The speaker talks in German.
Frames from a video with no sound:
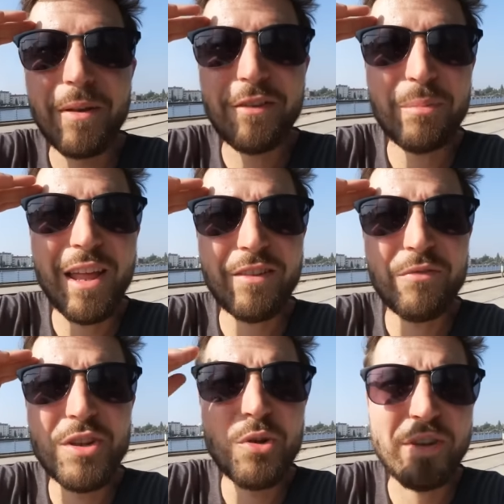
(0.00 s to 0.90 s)
Bis zum
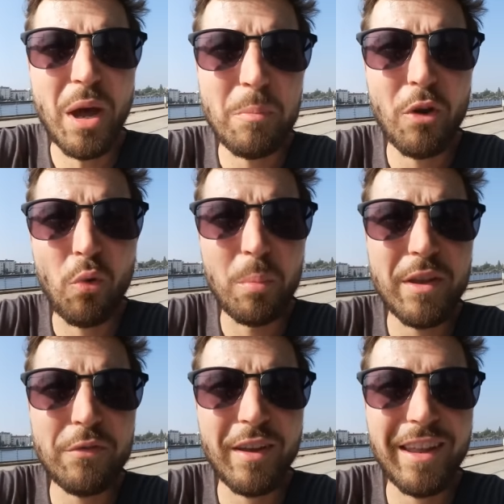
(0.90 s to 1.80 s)
nächsten Video. Daumen nach
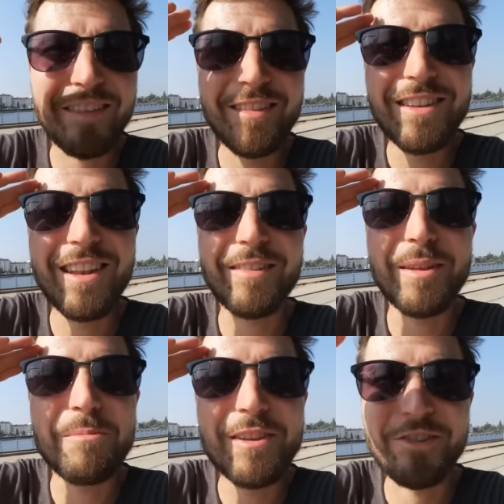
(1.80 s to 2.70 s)
oben nicht vergessen. Der
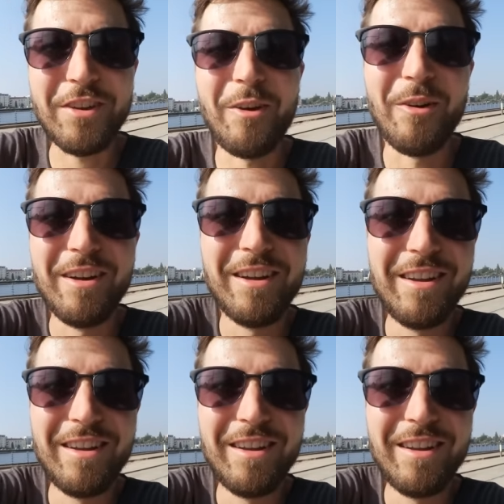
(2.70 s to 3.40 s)
Sebi. Ciao.